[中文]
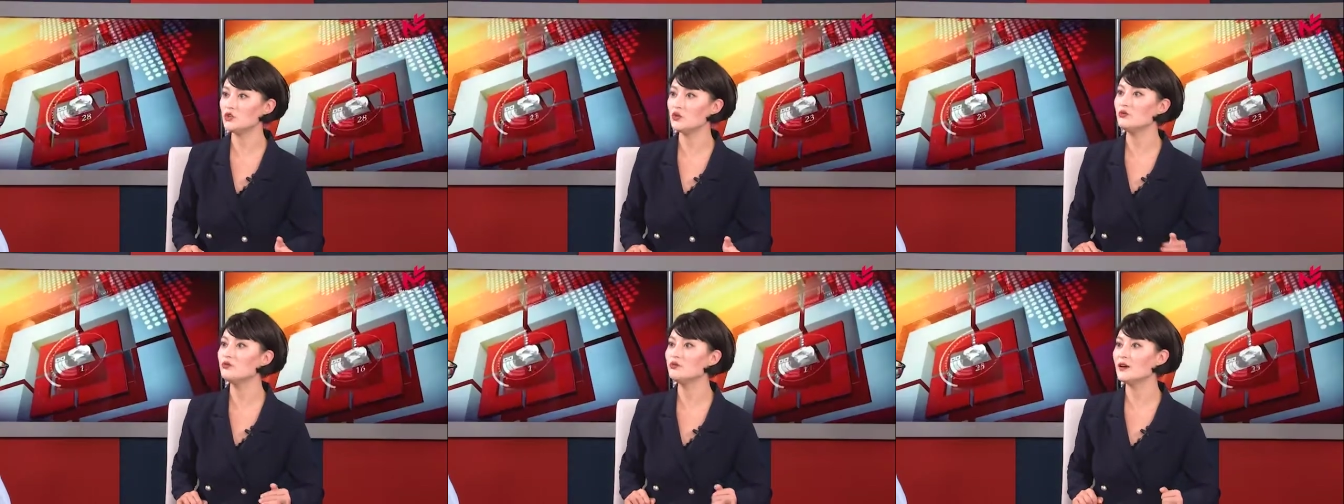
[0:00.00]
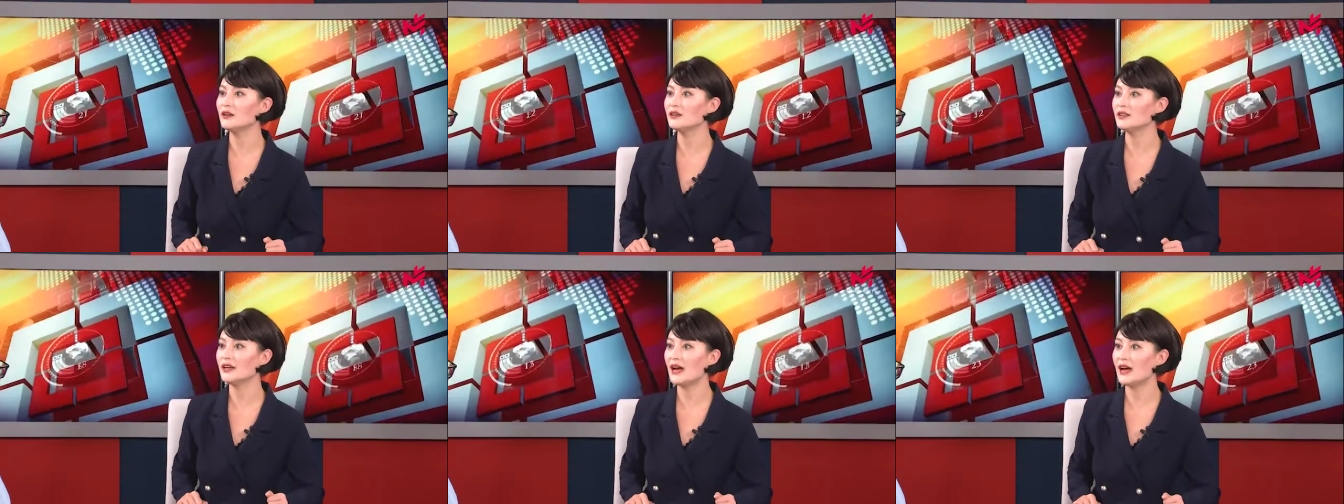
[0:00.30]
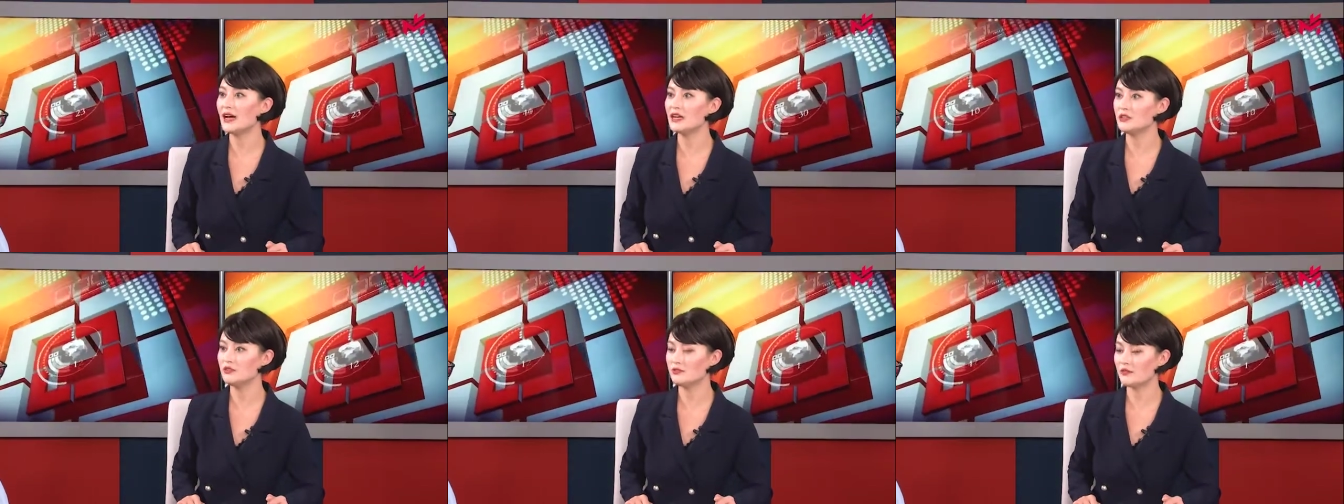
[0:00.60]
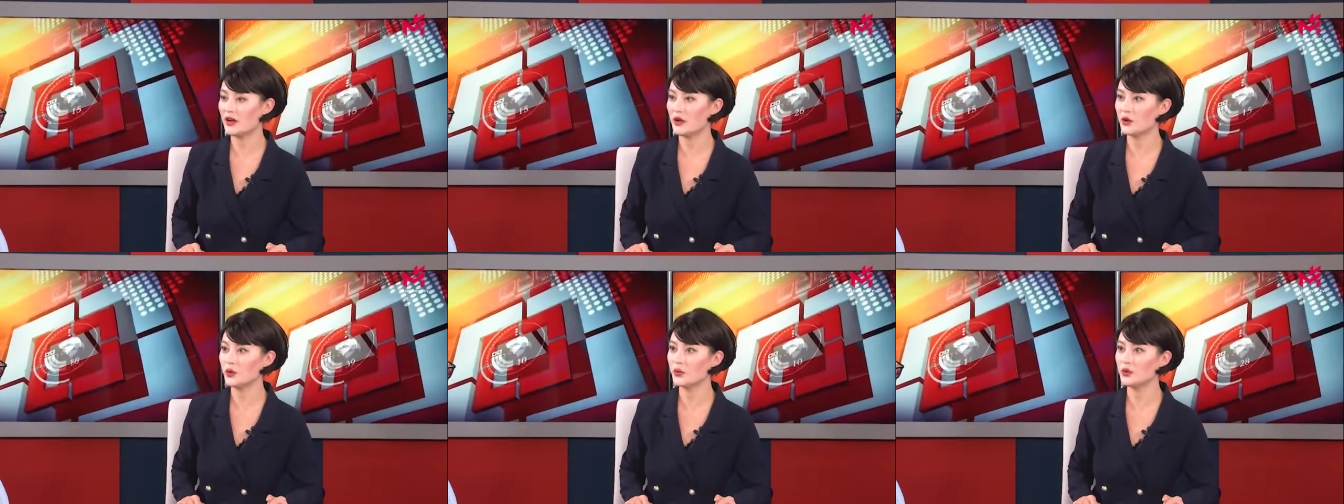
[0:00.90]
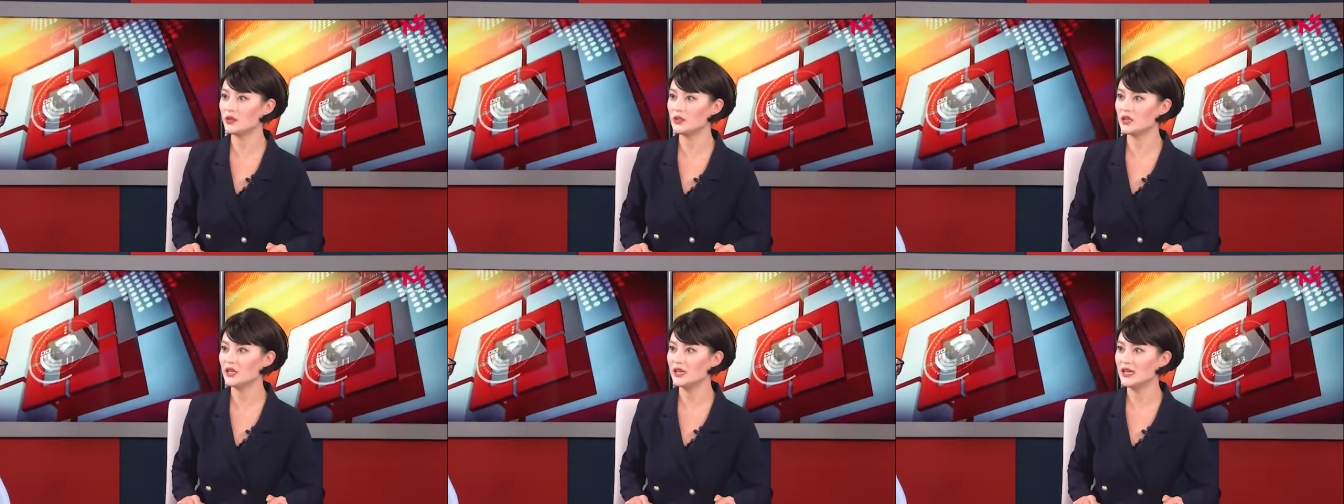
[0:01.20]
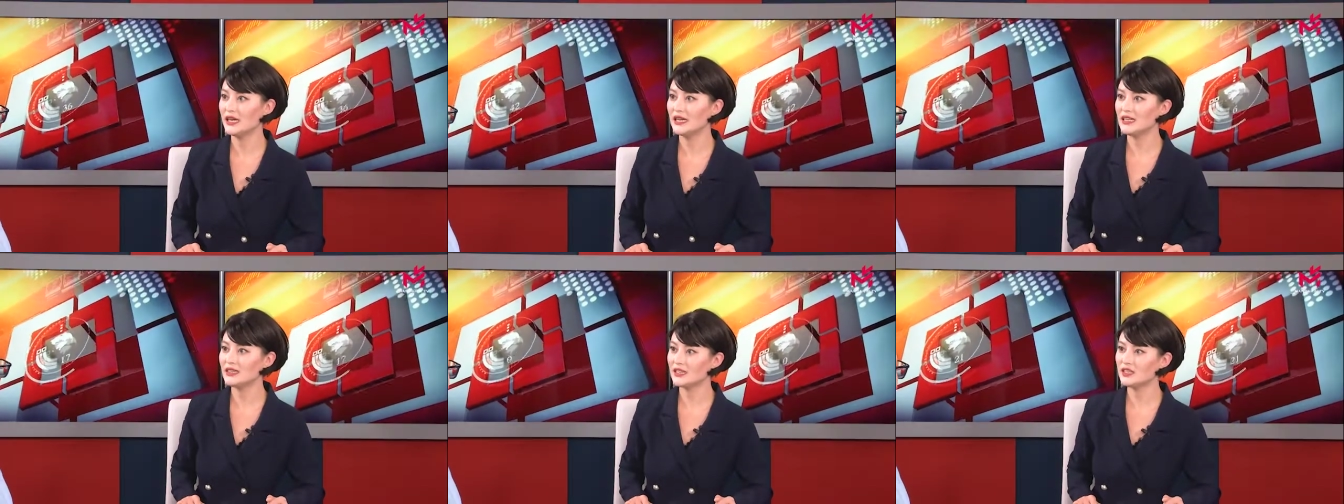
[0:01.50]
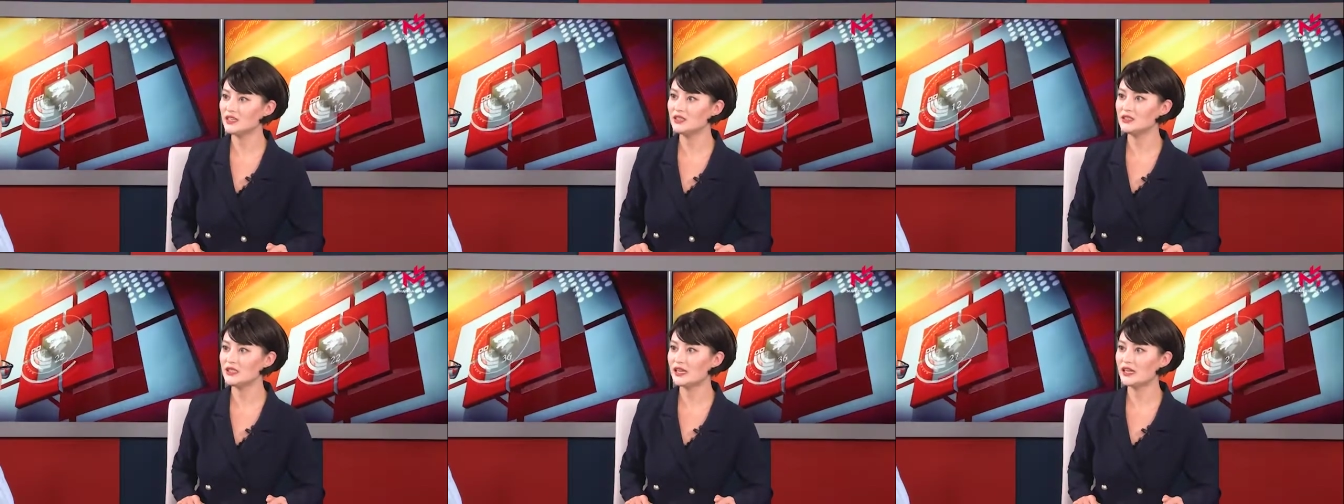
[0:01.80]
方的还是法国的。但
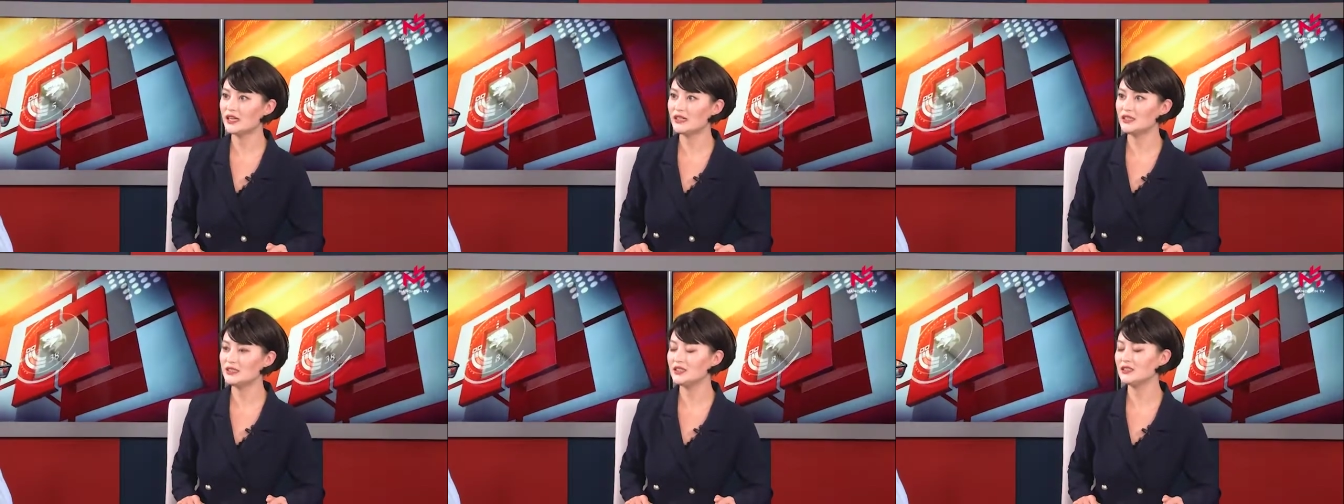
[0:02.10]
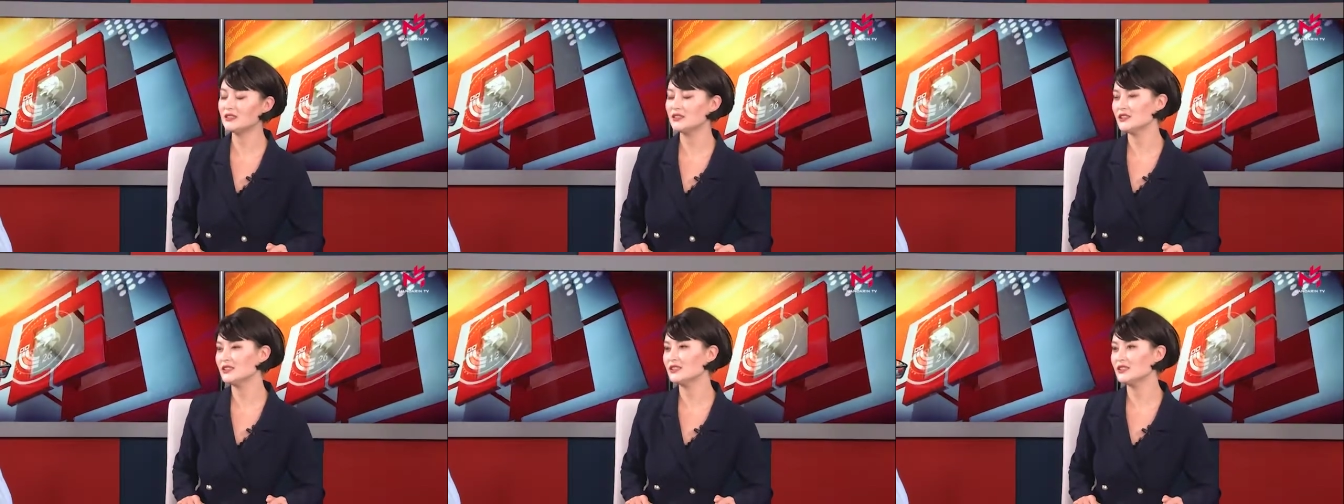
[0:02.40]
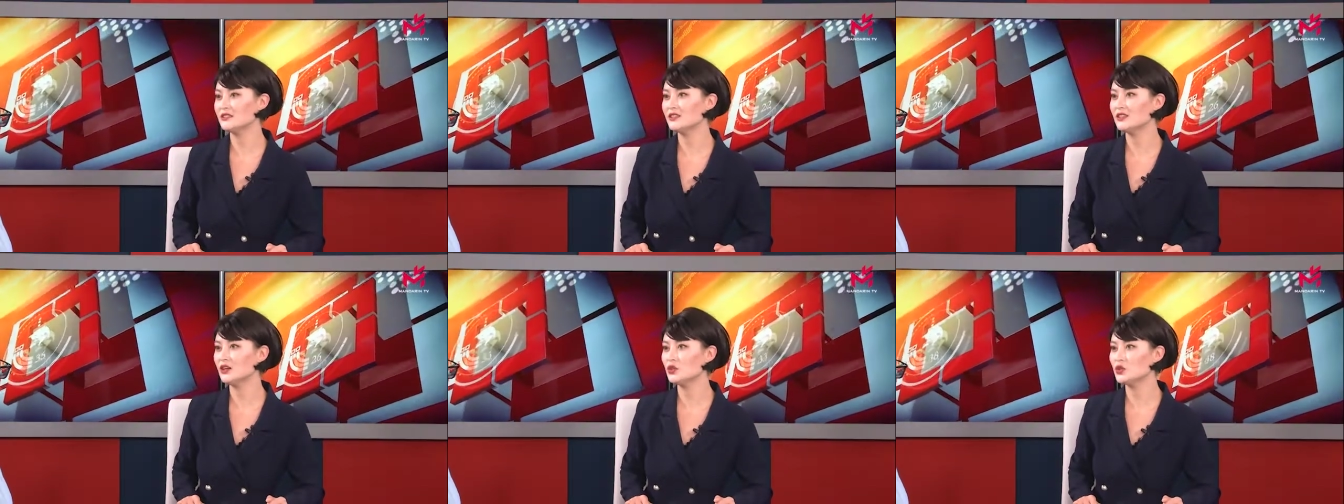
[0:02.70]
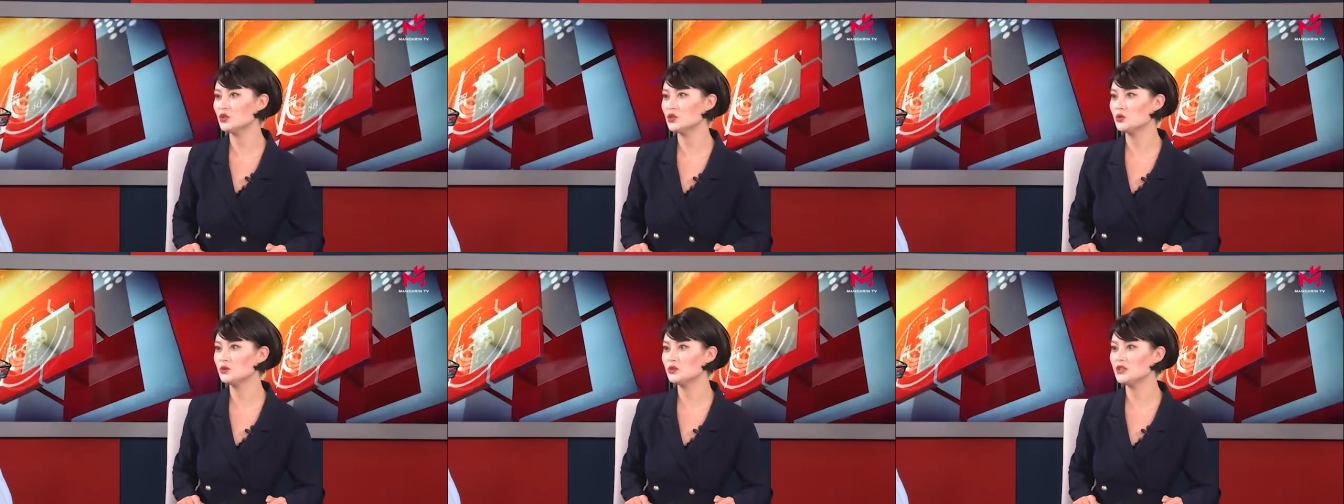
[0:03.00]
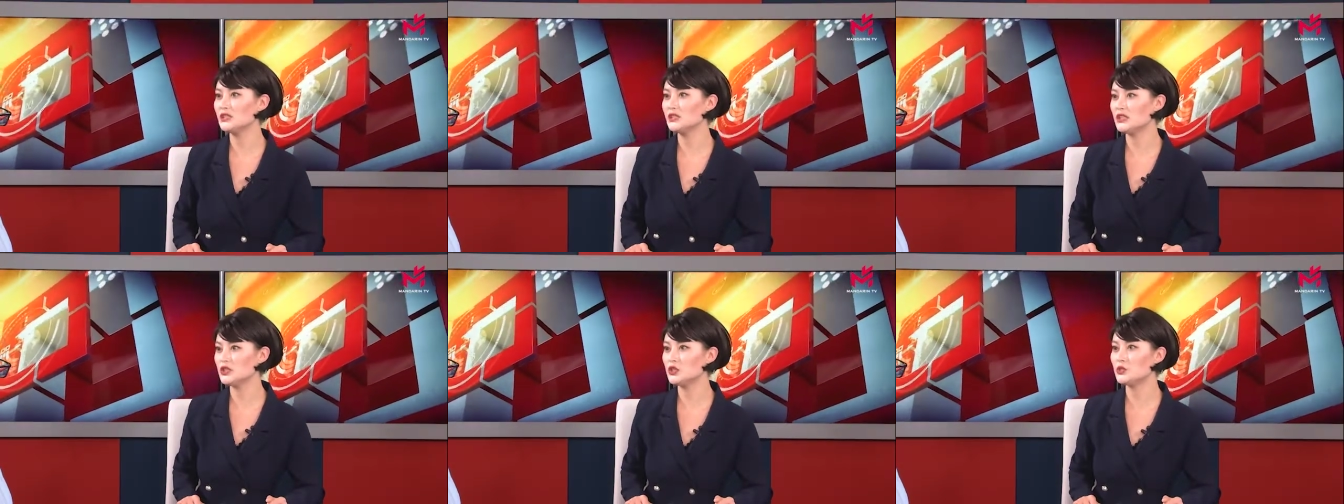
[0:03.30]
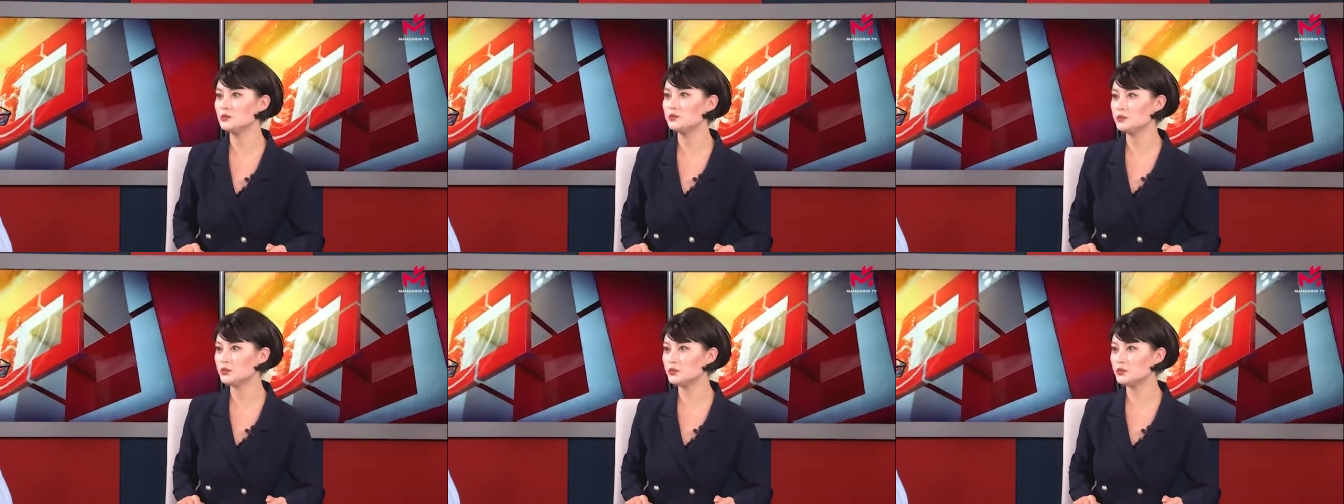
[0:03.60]
是在这次疫情当中，其实不